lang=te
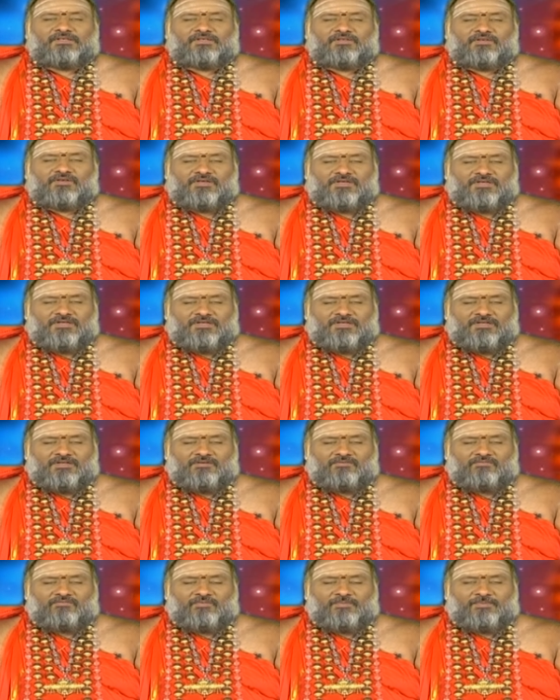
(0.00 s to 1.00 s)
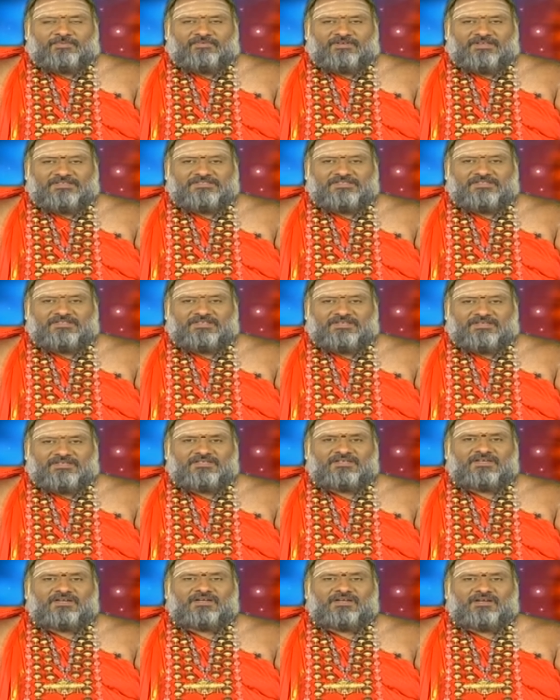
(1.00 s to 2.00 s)
ఈ యొక్క ఉపవాస
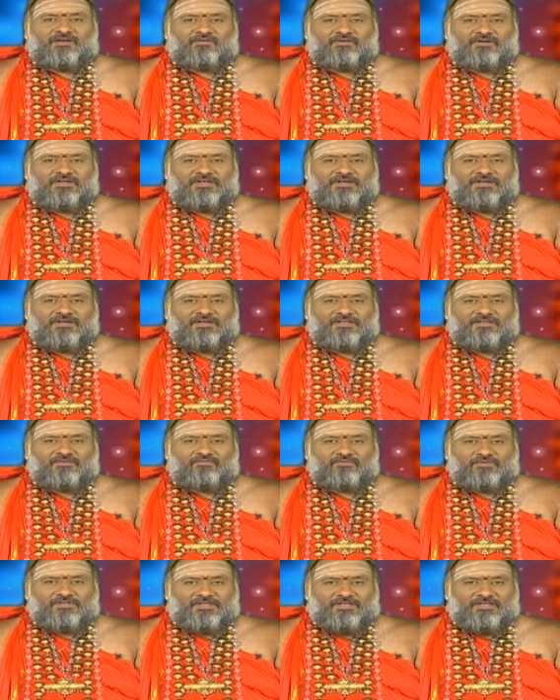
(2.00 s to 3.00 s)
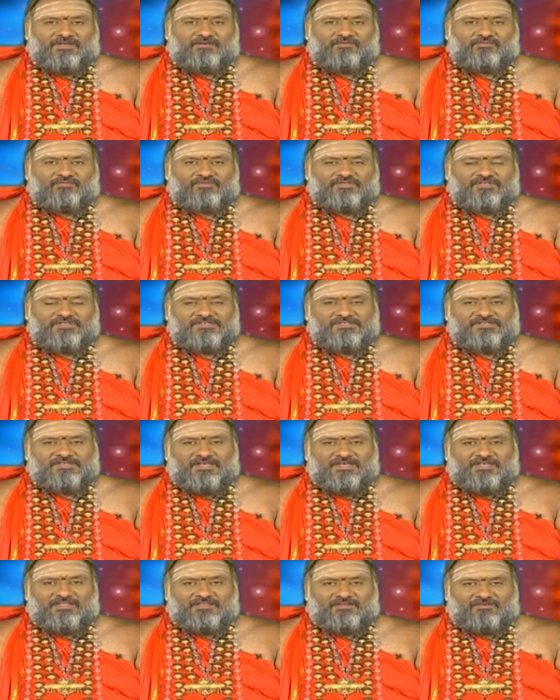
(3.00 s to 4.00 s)
దీక్ష ఎట్లా ఉండాలంటే ఉదయం నుంచి
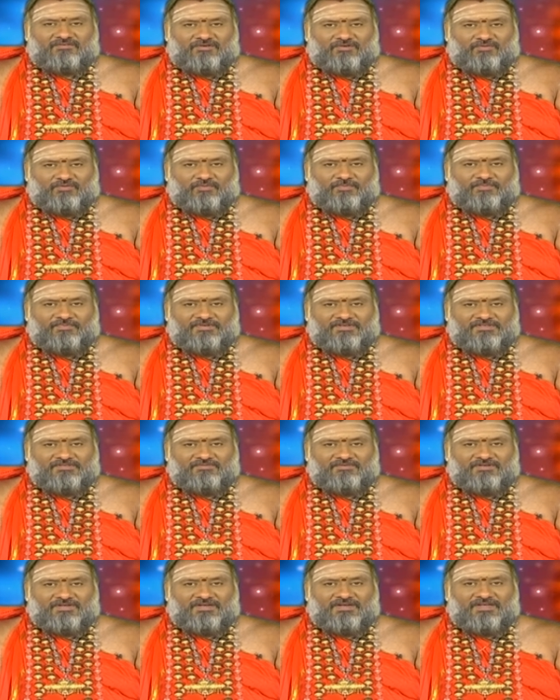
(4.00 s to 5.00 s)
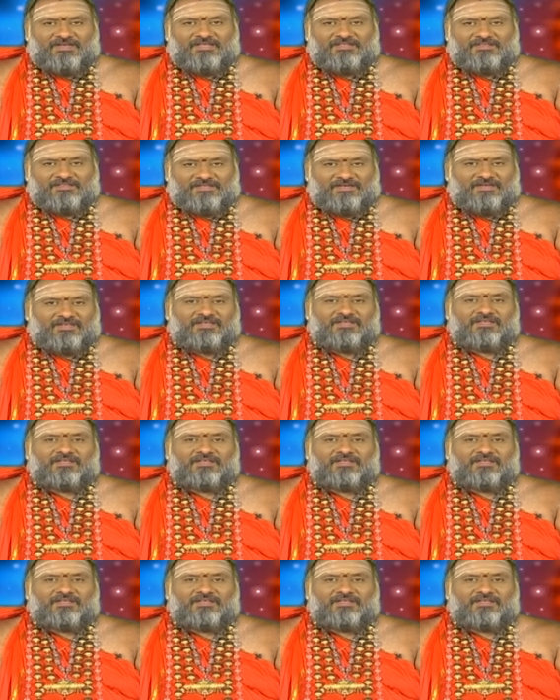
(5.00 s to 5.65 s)
సాయంత్రం వరకు ఉపవాసం ఉండి రాత్రి